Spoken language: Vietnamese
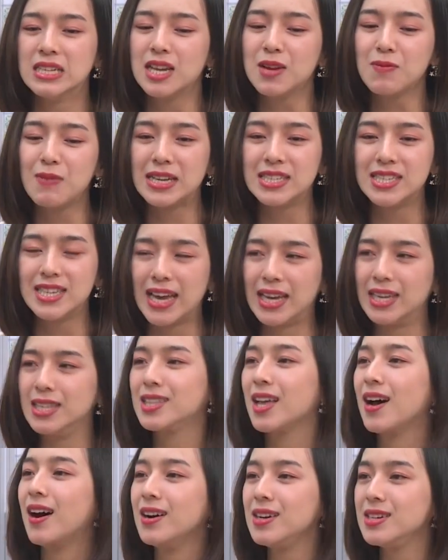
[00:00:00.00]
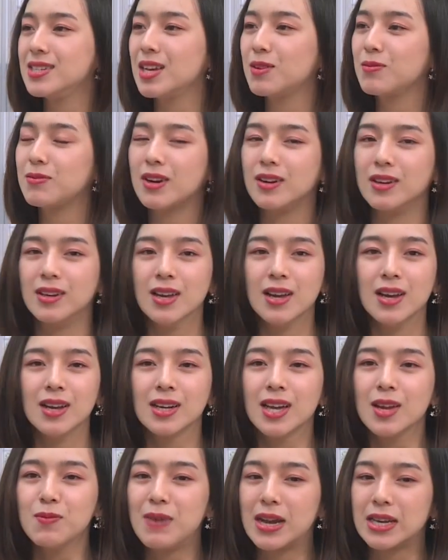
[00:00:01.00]
các bạn chạy tới xong rồi
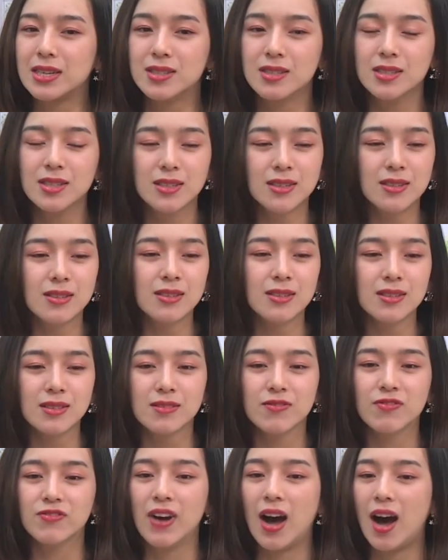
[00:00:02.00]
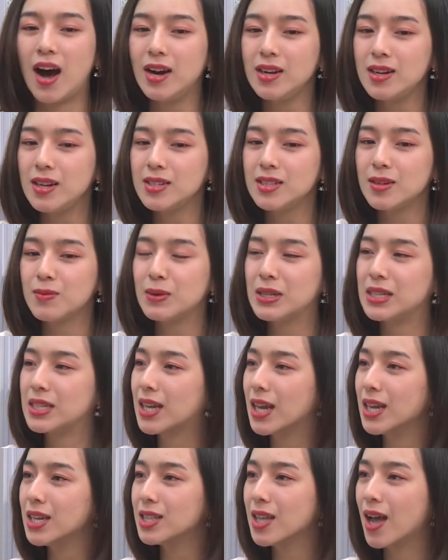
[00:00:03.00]
các bạn đưa vở để cho mình
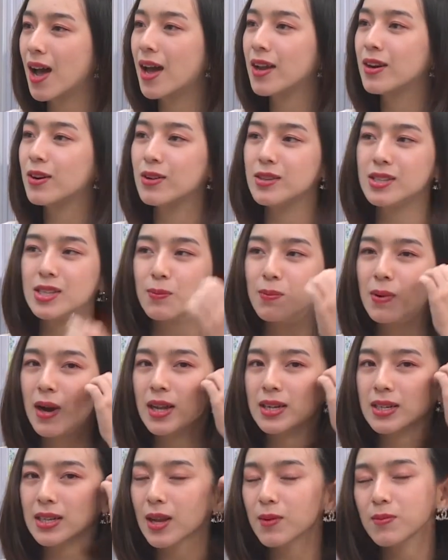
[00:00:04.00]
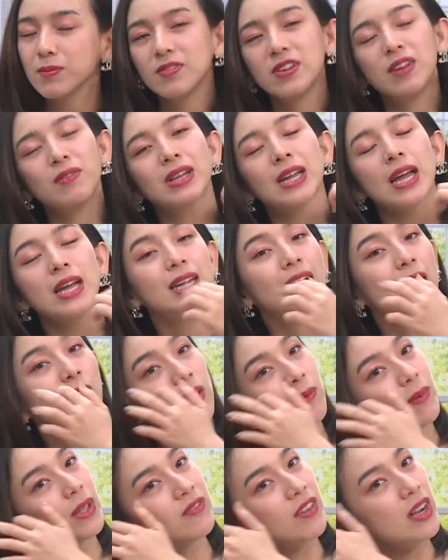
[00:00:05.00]
ký tên rồi chụp hình các với mình các kiểu
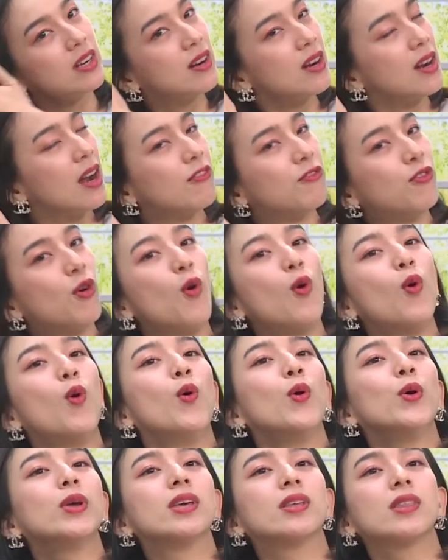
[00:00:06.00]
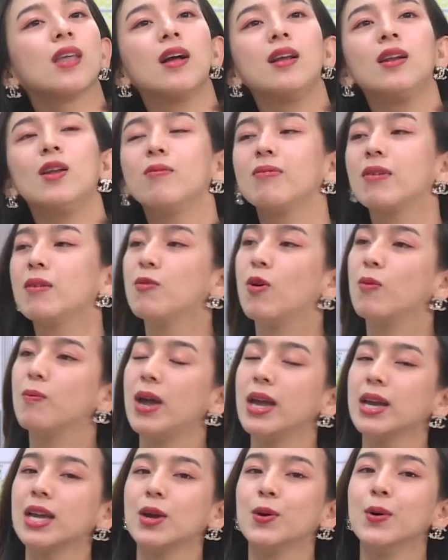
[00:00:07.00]
thì mình vẫn rất là vui cho tới lúc có một
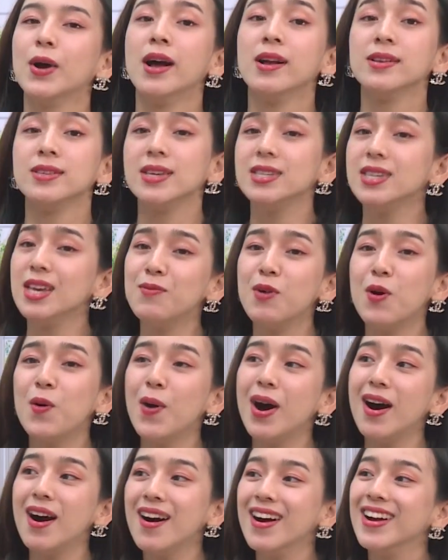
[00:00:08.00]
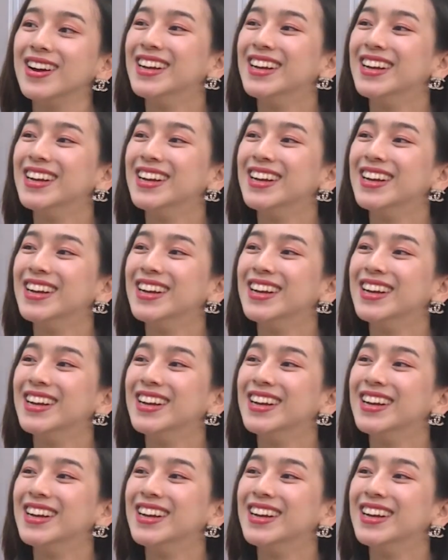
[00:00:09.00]
bé kêu chị chi bu ơi